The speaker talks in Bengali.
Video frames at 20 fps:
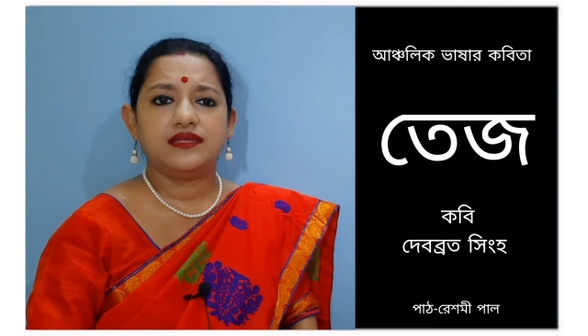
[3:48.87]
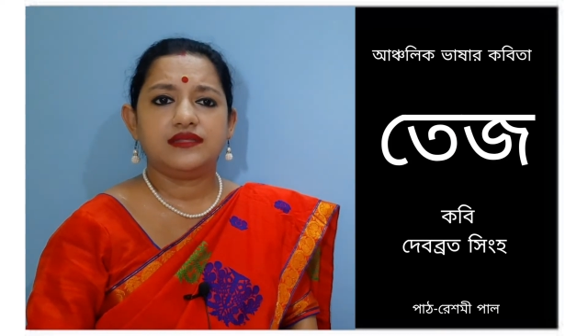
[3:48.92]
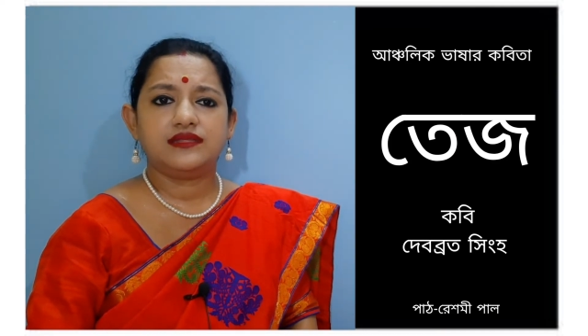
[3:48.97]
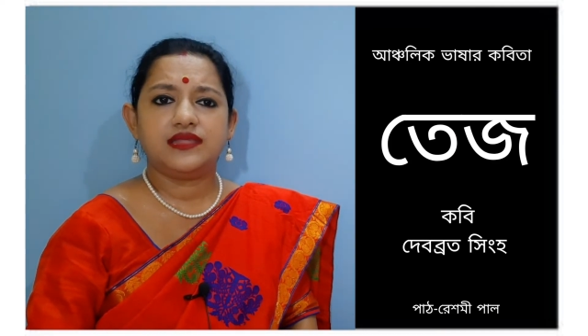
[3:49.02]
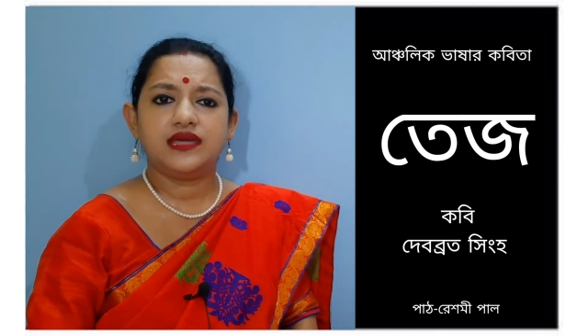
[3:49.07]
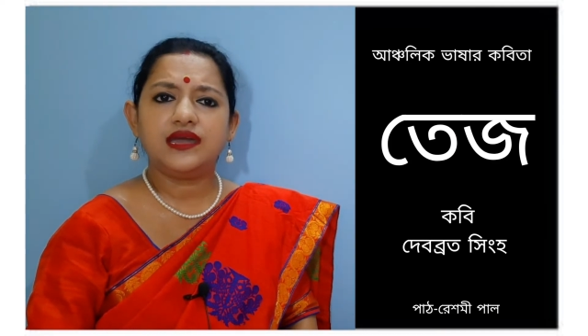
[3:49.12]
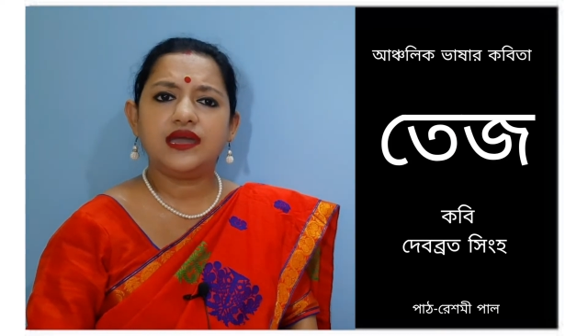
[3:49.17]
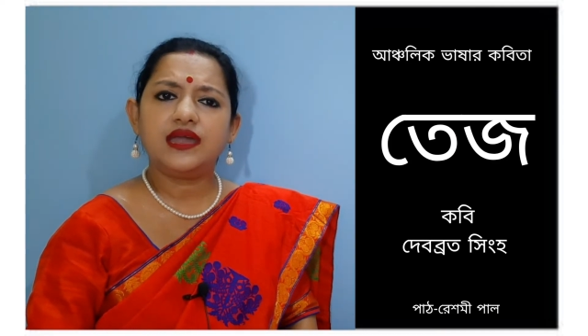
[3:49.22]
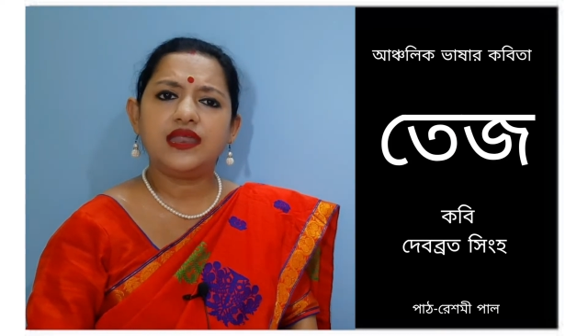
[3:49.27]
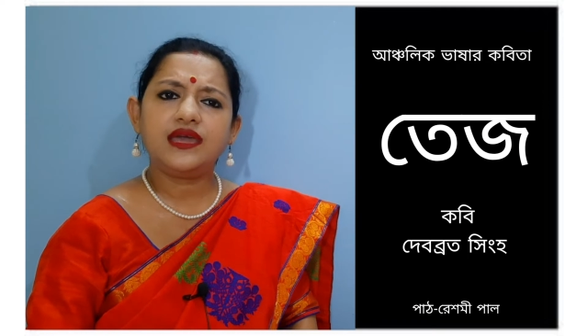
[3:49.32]

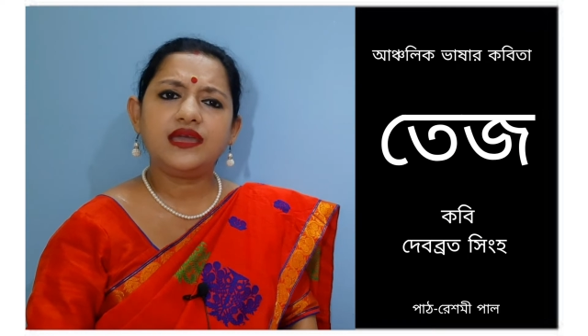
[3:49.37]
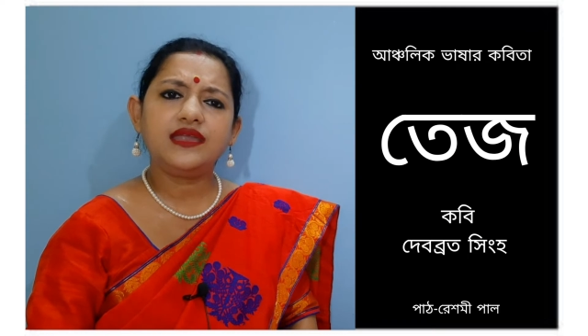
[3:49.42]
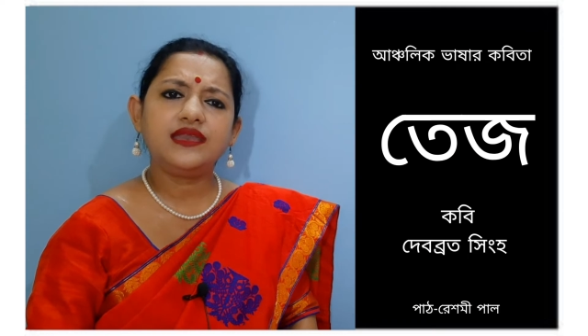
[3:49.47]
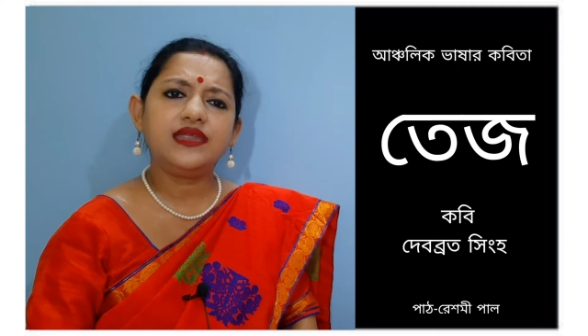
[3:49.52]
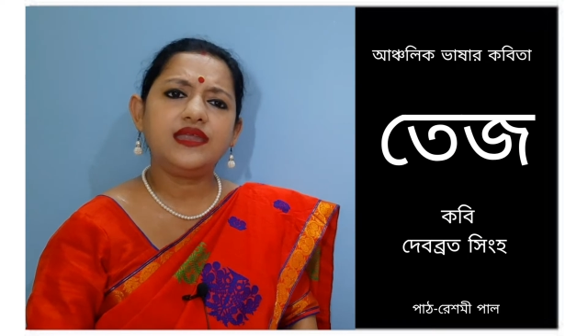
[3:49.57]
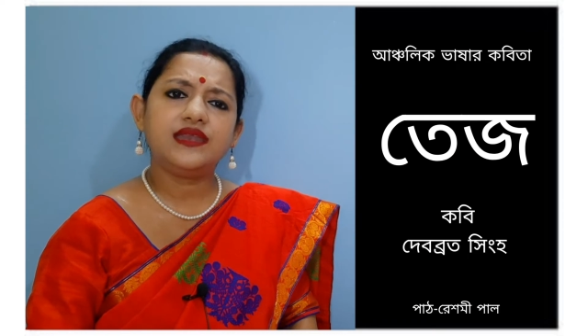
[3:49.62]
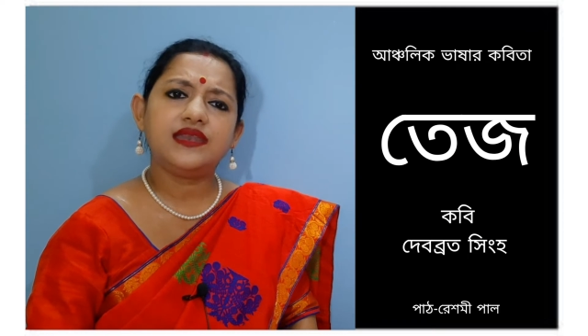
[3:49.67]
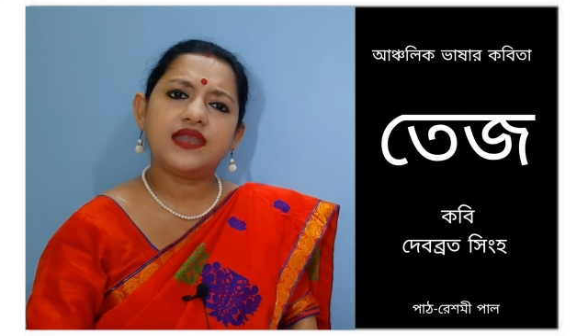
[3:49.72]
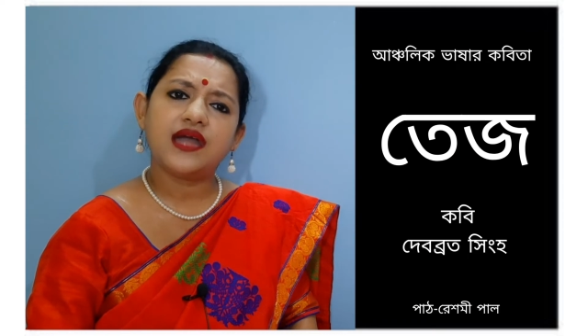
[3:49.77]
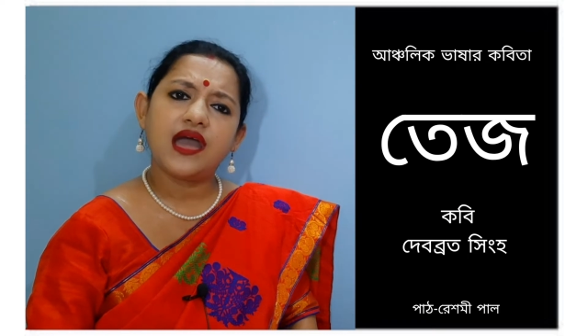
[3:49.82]
দেখার
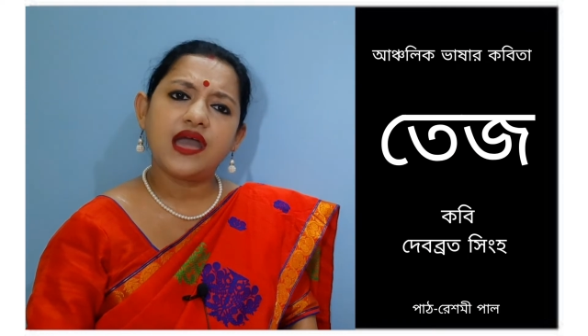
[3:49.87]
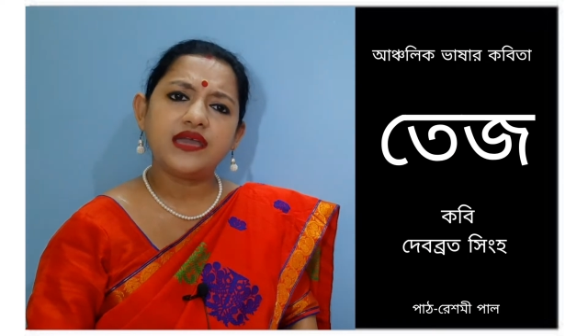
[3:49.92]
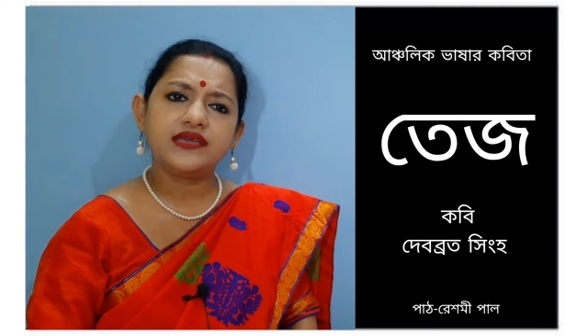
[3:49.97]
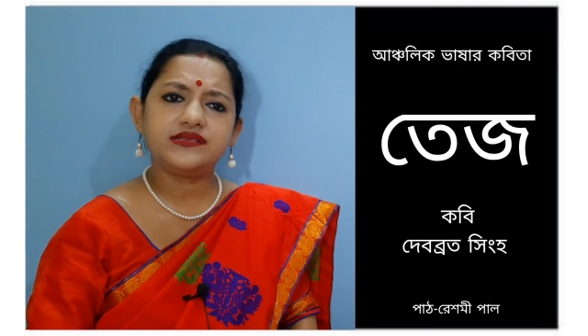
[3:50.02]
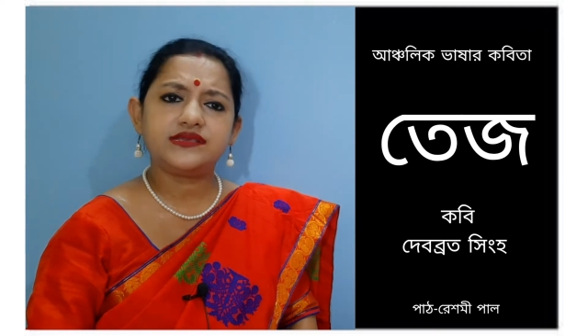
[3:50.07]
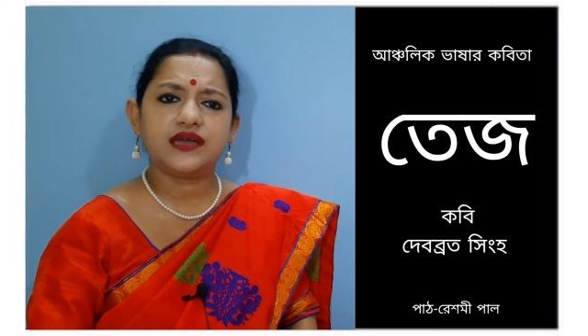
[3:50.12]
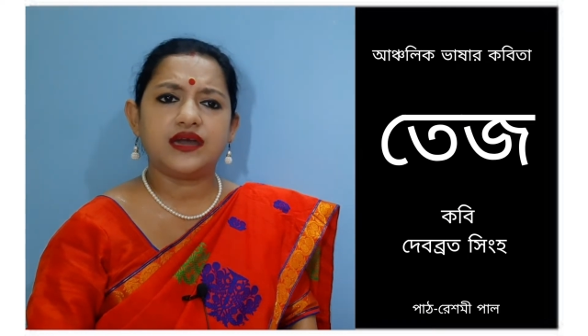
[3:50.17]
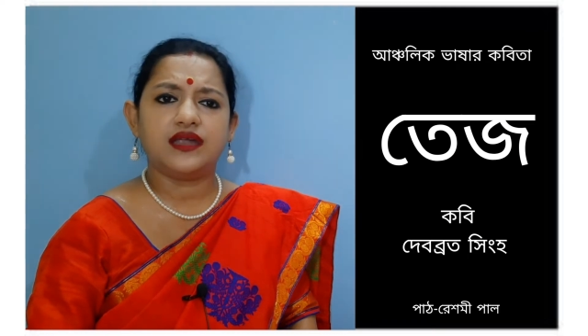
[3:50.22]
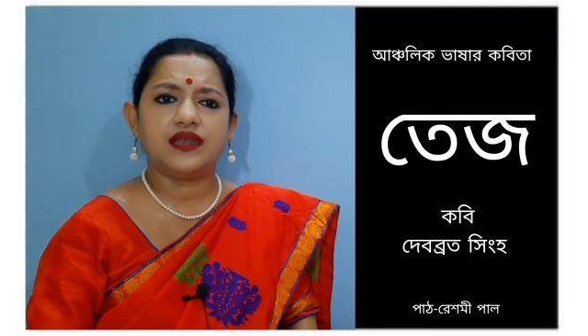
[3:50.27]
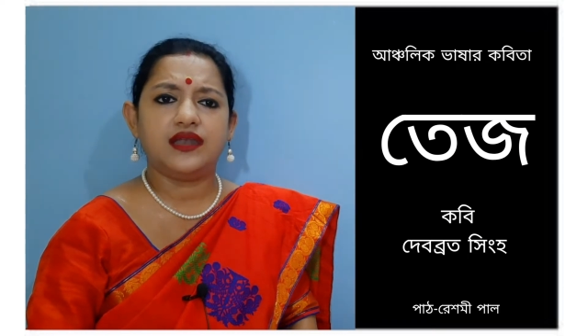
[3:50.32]
কিন্তু নাই
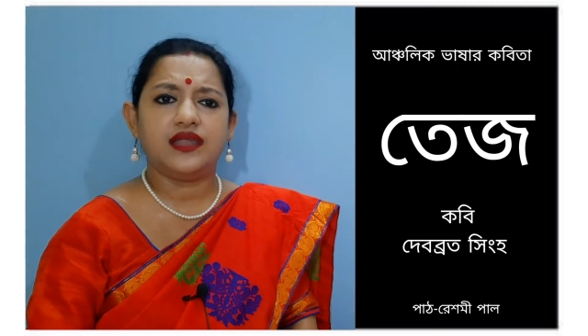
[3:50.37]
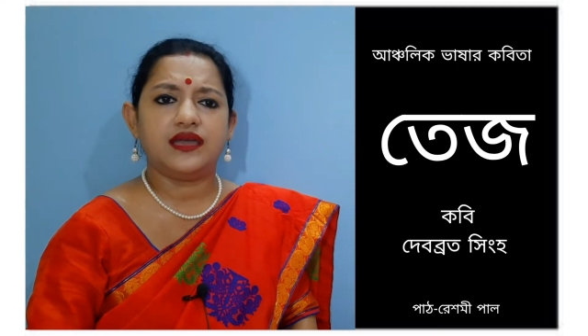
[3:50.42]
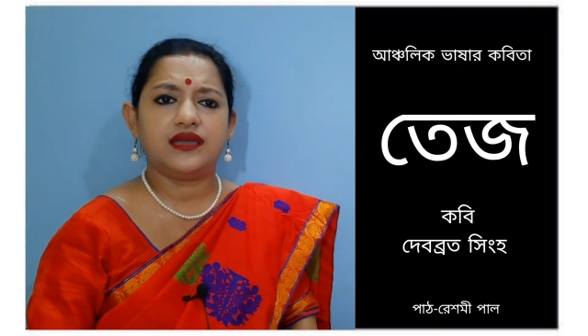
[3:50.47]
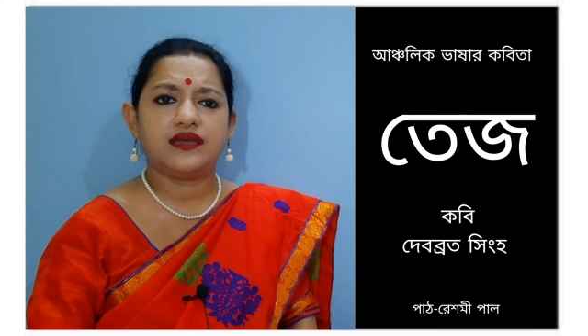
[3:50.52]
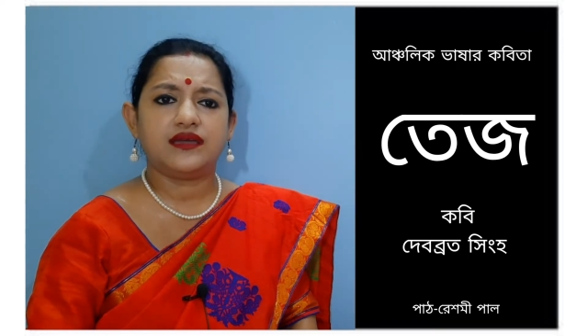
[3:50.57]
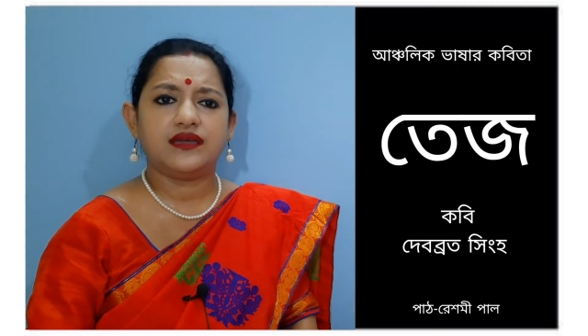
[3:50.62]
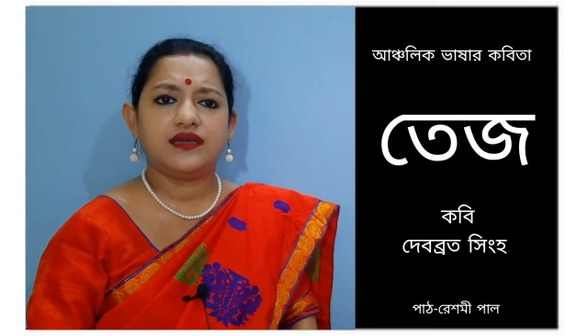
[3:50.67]
ছাড়লে